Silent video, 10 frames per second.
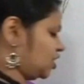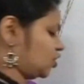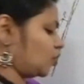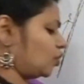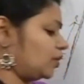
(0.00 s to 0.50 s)

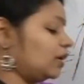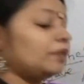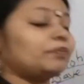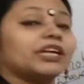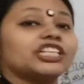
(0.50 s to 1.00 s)
যখন
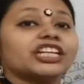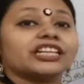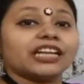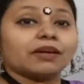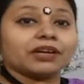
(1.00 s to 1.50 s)
প্রেশারটা
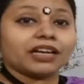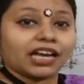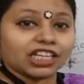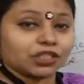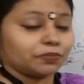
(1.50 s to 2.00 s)
আমার
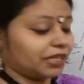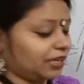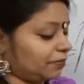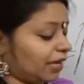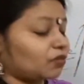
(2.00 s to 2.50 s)
আসবে
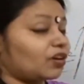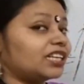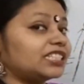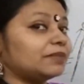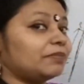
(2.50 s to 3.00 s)
ব্যাকওয়ার্ড
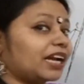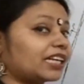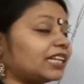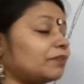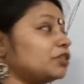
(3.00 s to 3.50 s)
যে
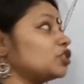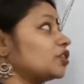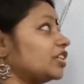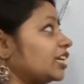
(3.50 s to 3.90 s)
ব্লাডটা পিছনের দিকে